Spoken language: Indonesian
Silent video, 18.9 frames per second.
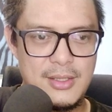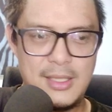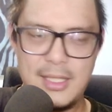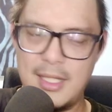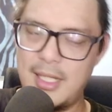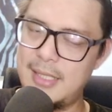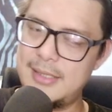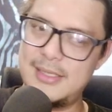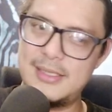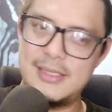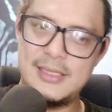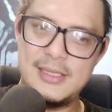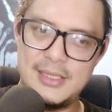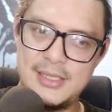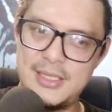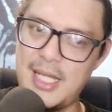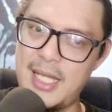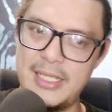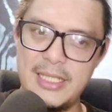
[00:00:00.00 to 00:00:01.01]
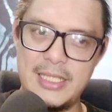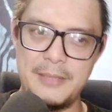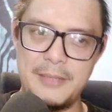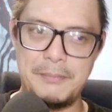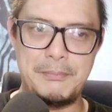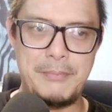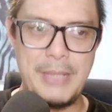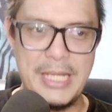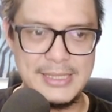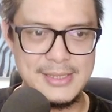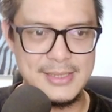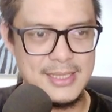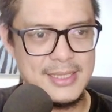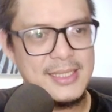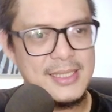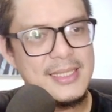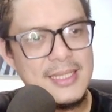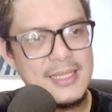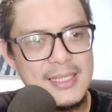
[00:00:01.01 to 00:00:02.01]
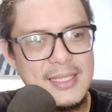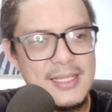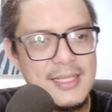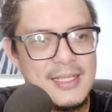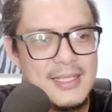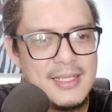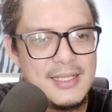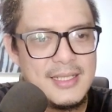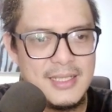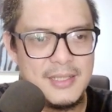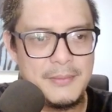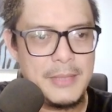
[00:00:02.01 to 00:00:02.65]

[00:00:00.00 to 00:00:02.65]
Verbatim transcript: Nice, shiny the best sih. Ya. The